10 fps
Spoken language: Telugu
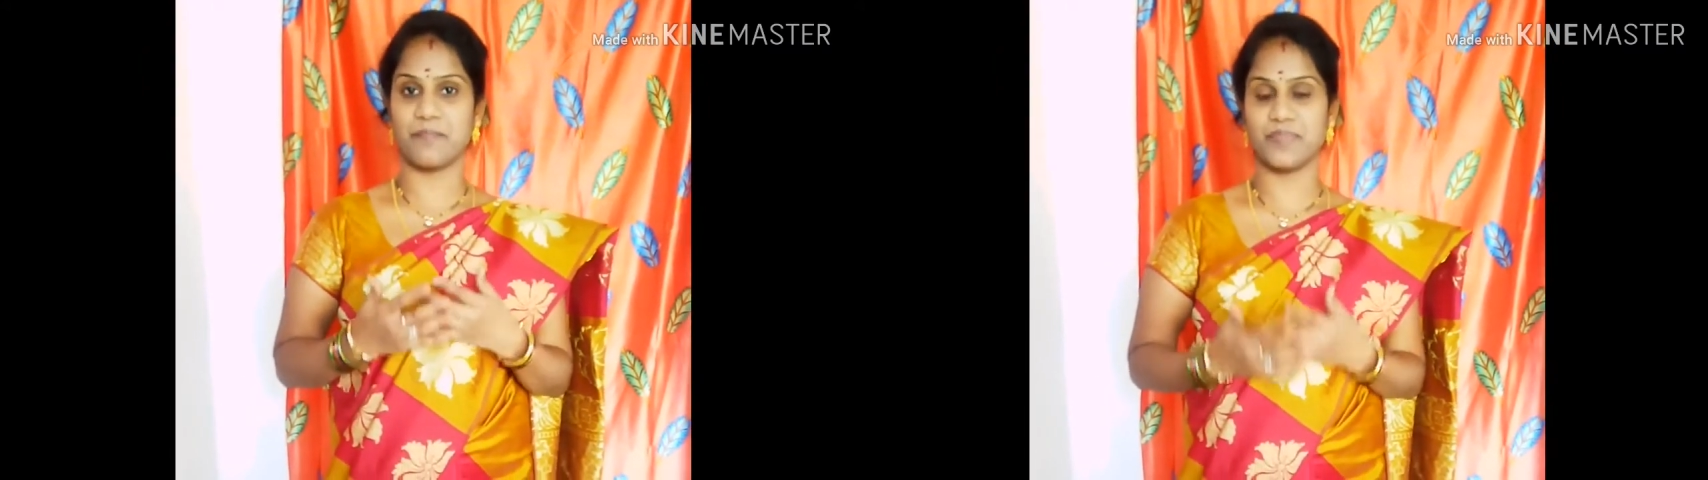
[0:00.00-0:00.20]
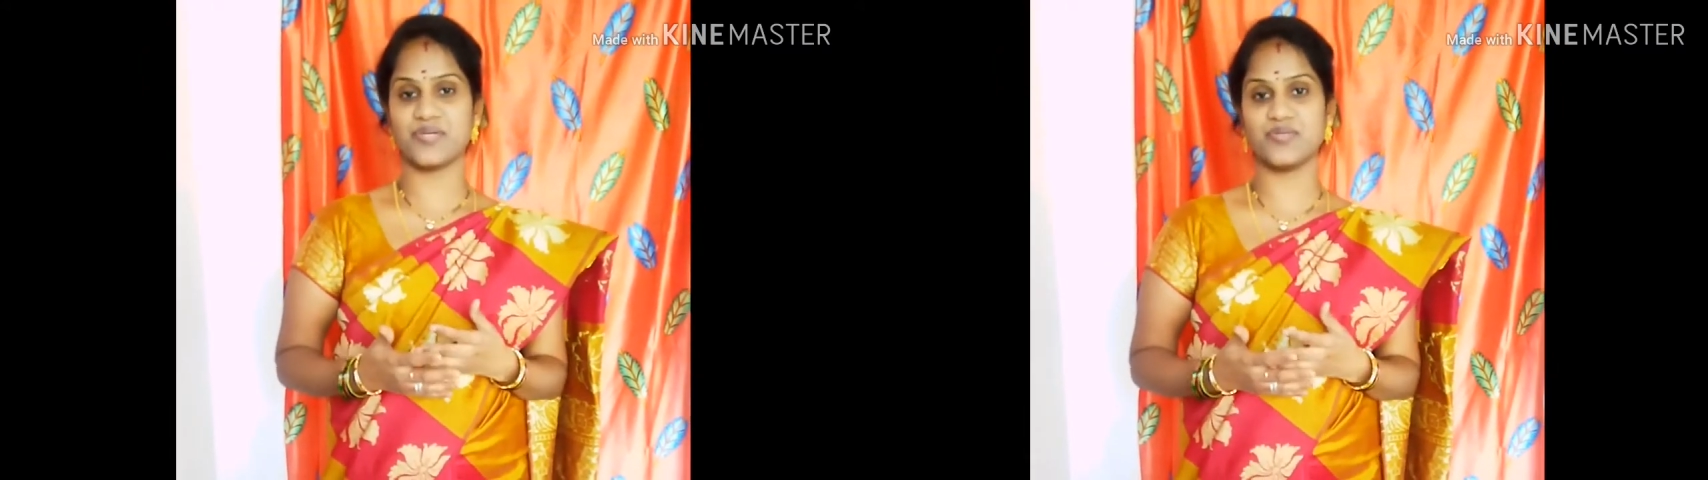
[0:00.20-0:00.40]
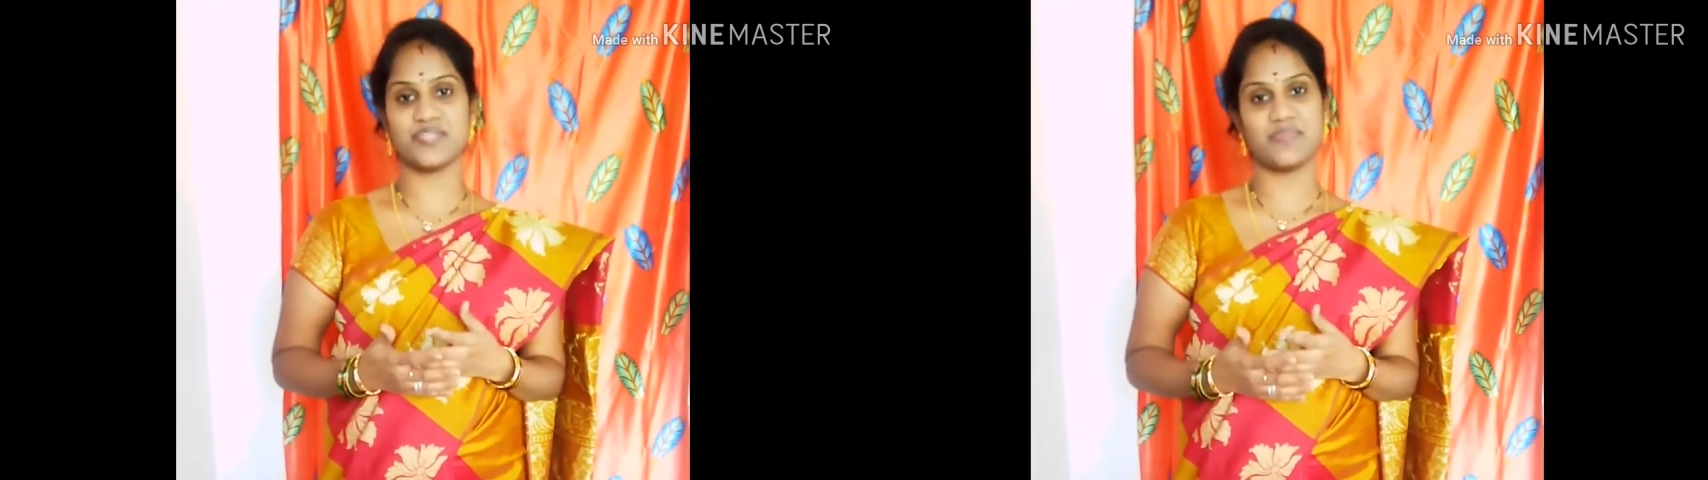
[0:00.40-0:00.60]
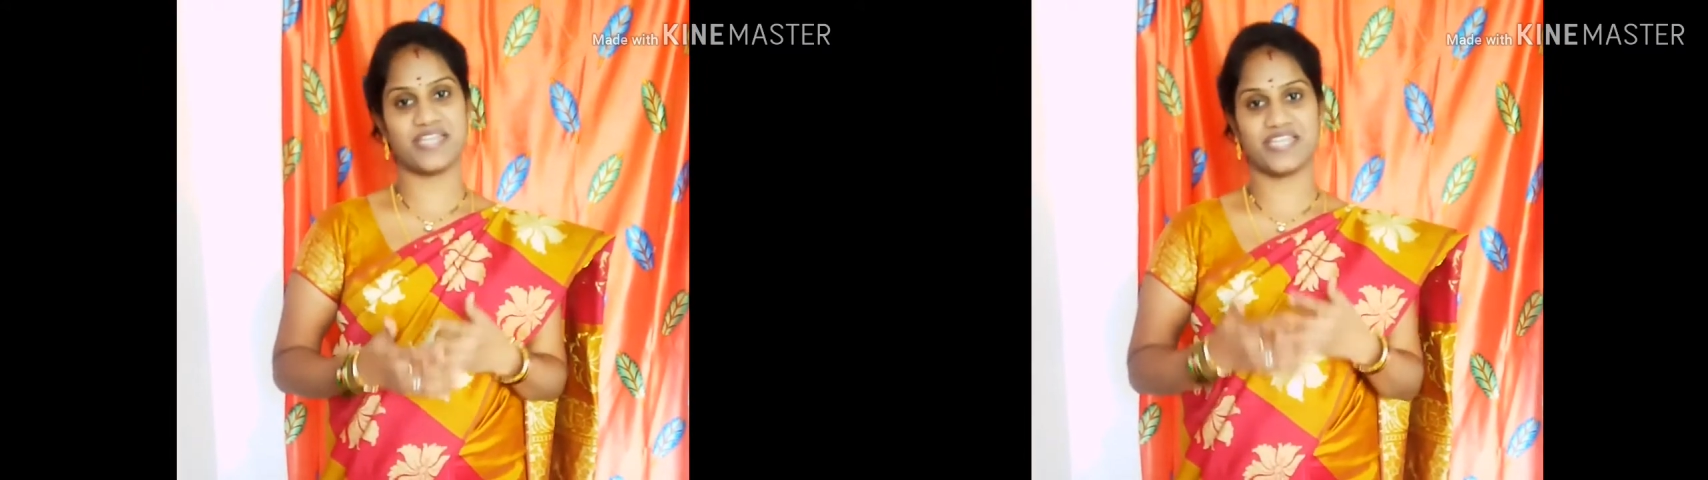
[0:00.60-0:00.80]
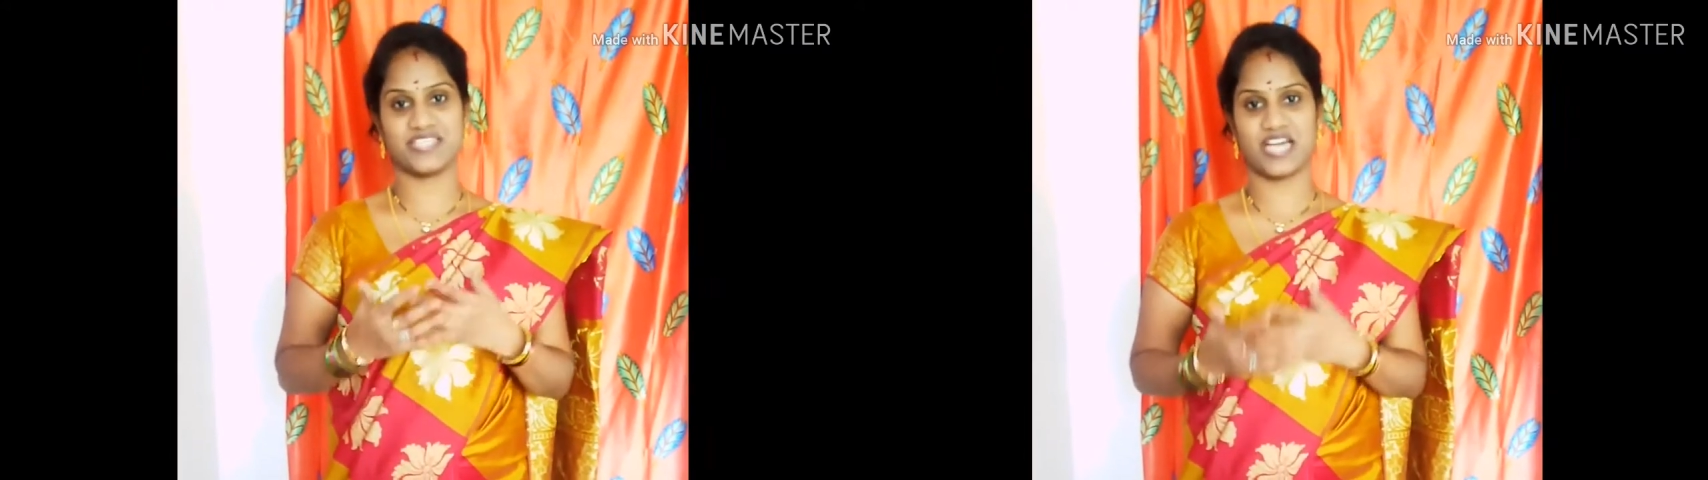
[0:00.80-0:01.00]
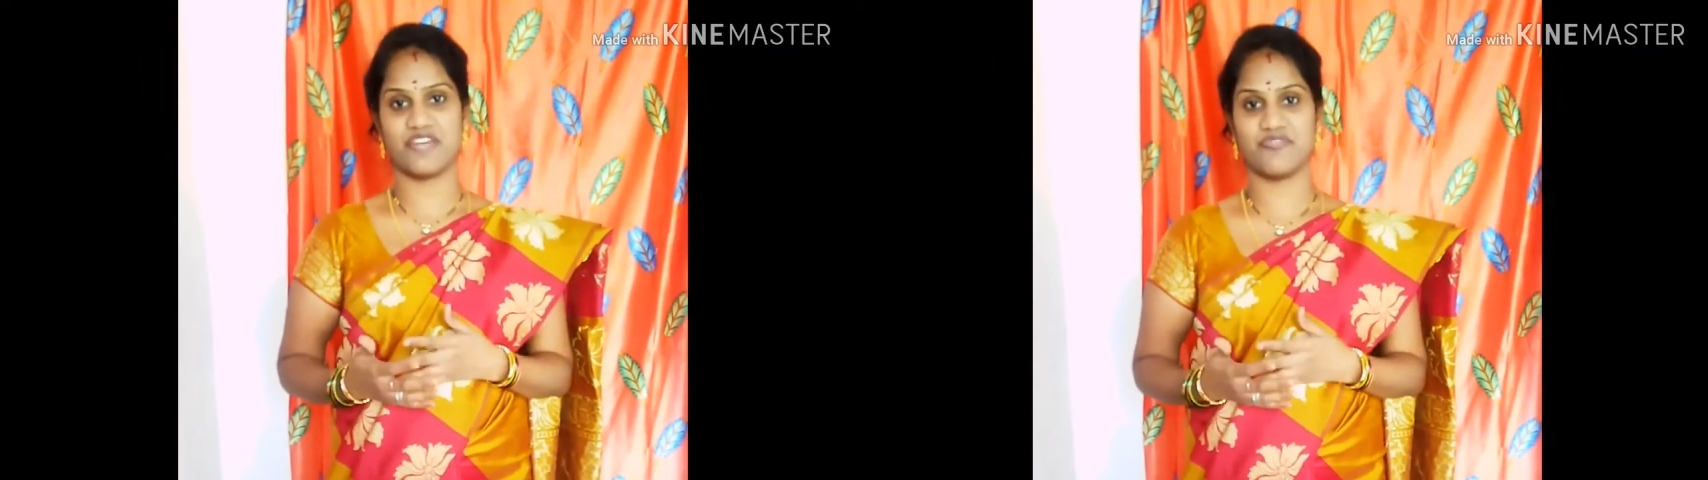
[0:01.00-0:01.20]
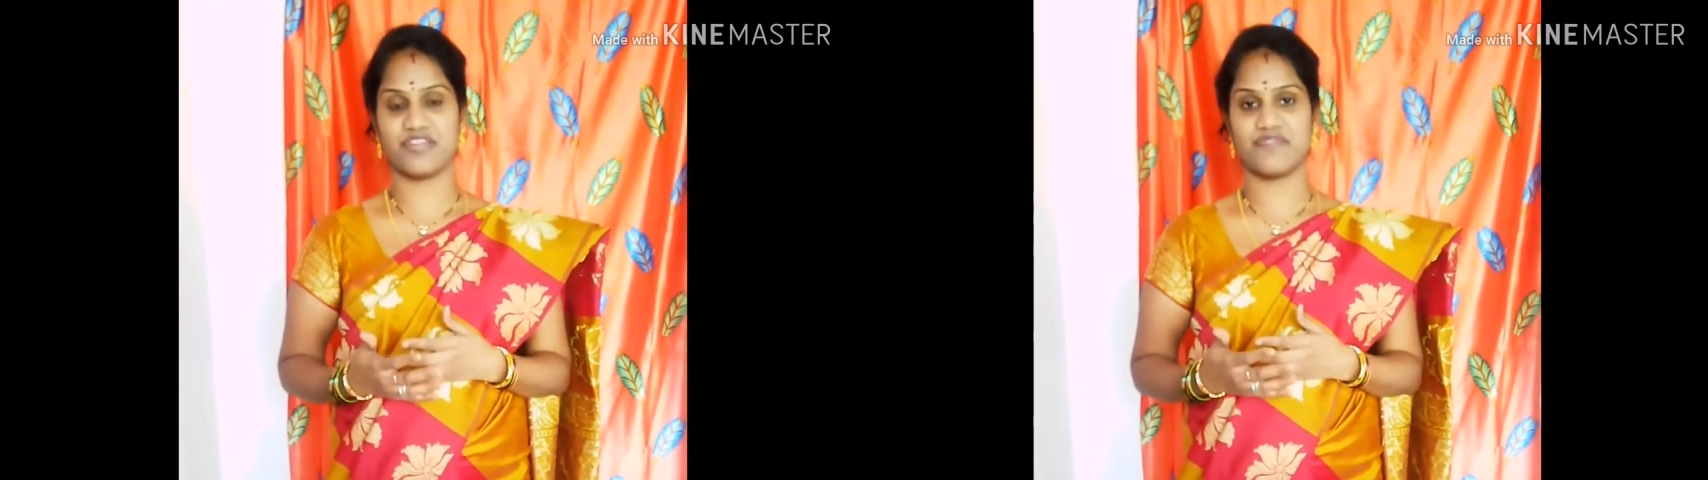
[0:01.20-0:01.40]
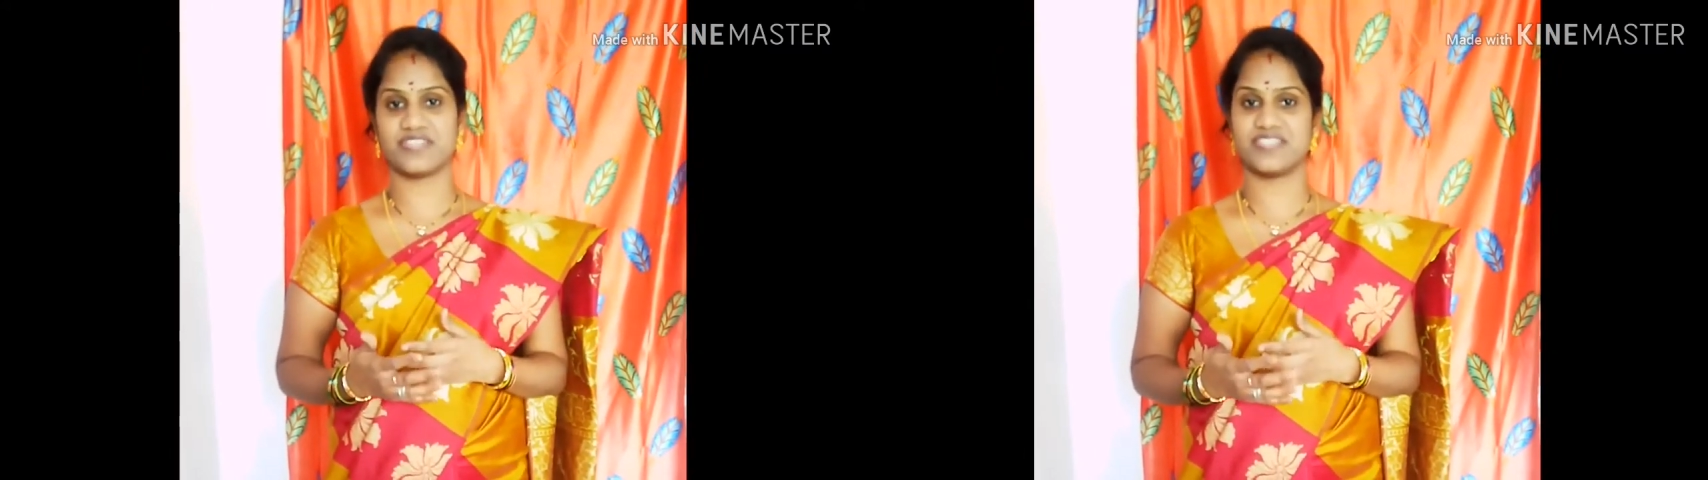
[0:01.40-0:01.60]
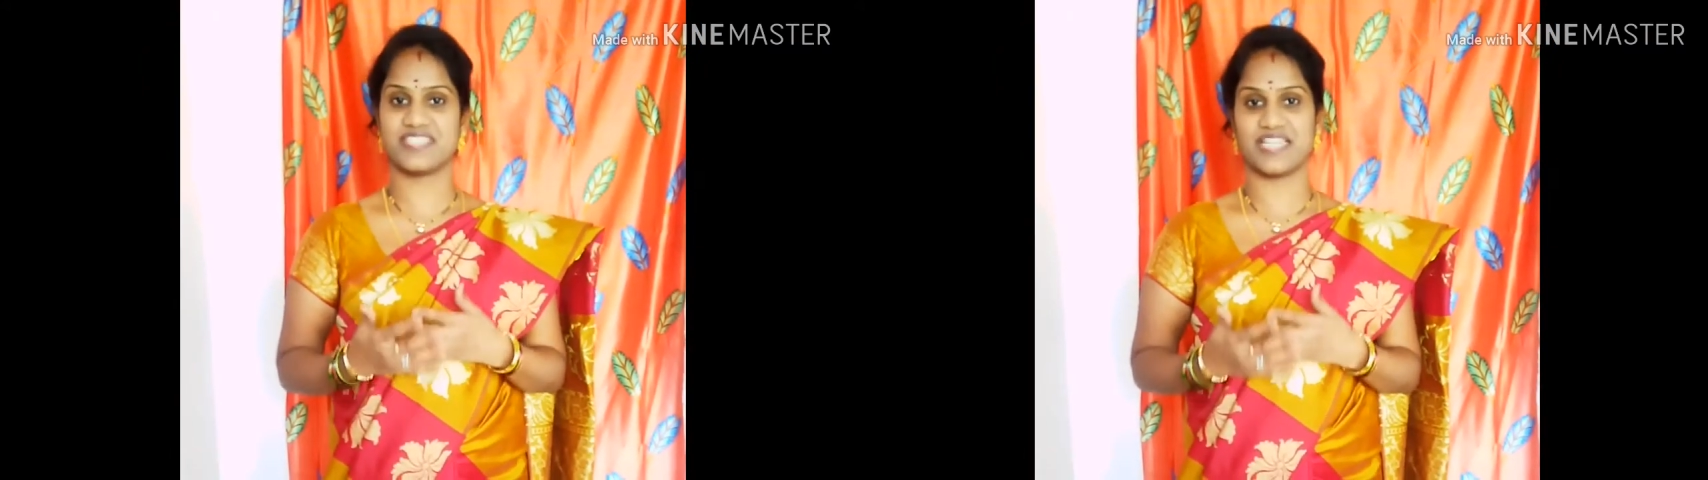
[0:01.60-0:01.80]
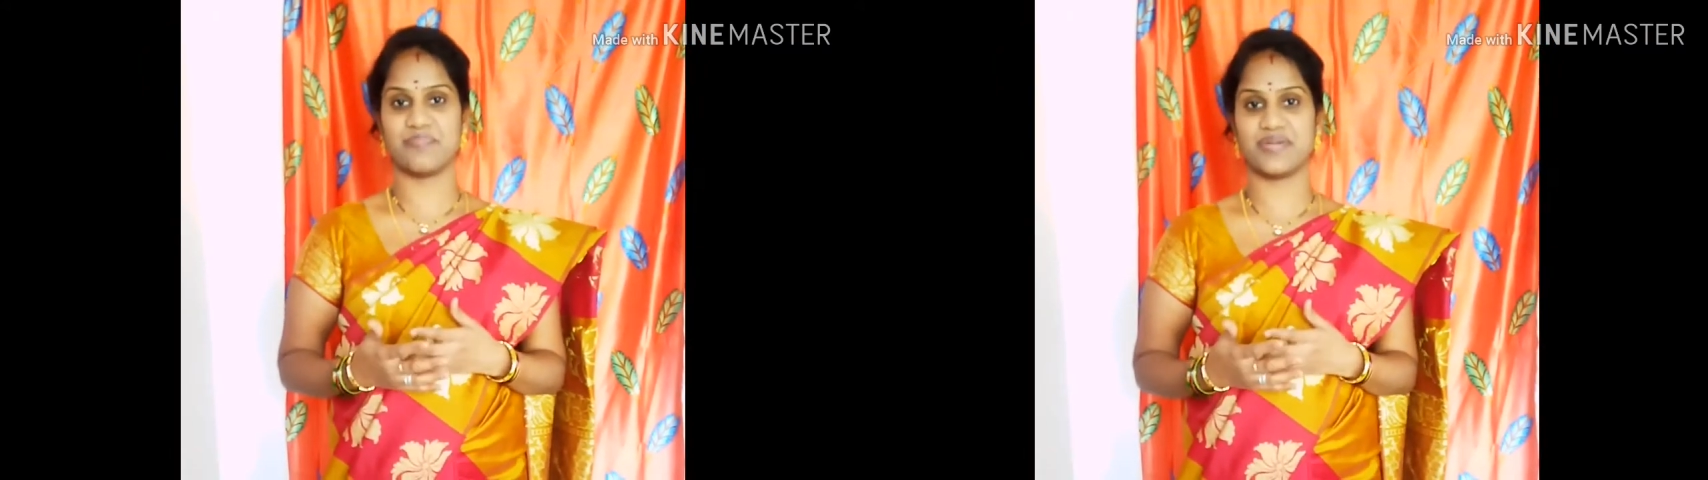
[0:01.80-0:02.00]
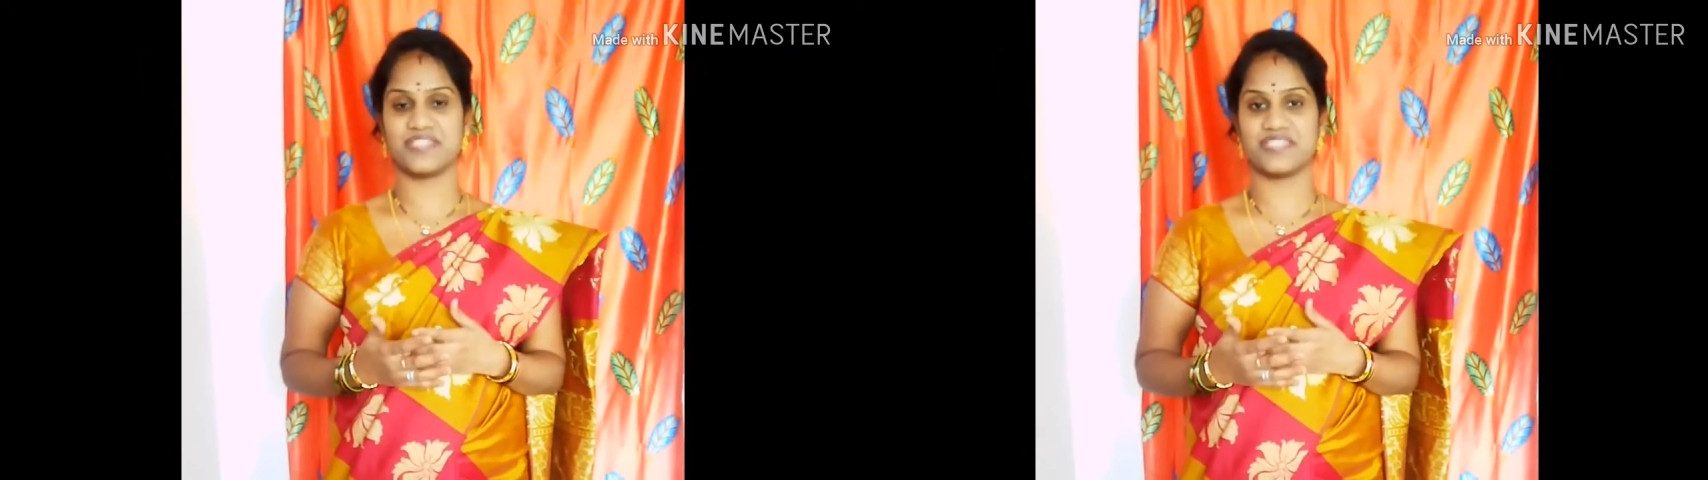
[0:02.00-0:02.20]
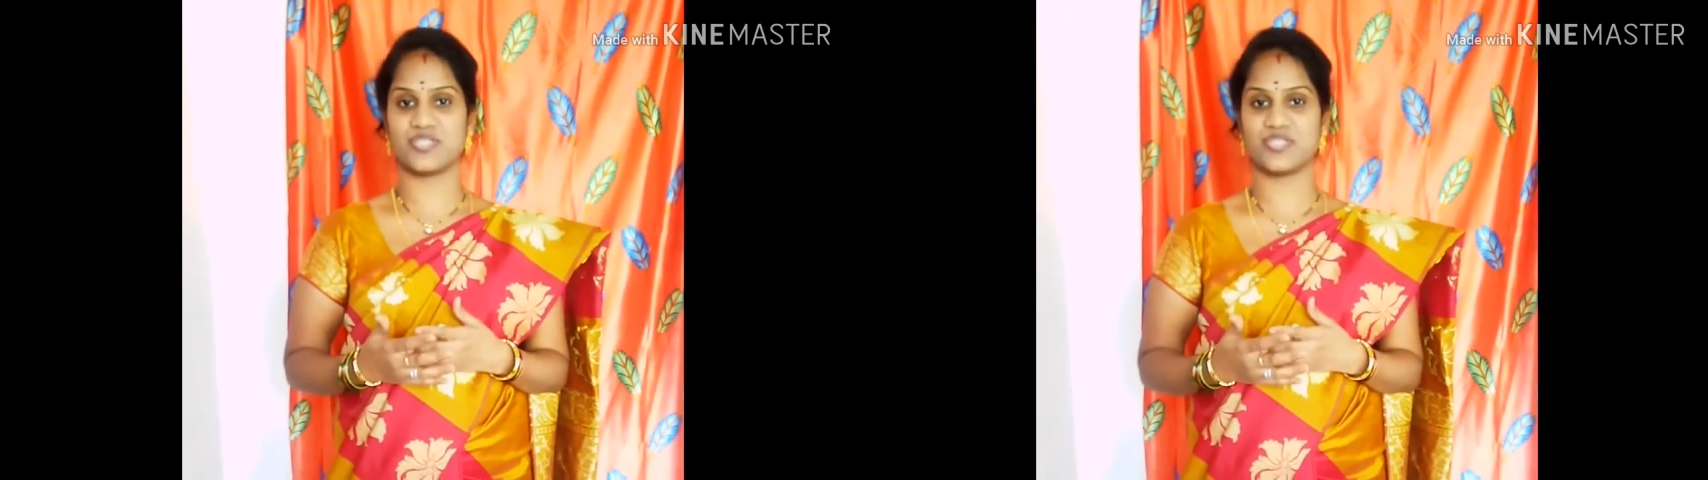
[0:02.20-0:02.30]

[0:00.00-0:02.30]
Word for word: అప్పటి నుంచి మనకి జనవరి ఫస్ట్ ని సెలబ్రేట్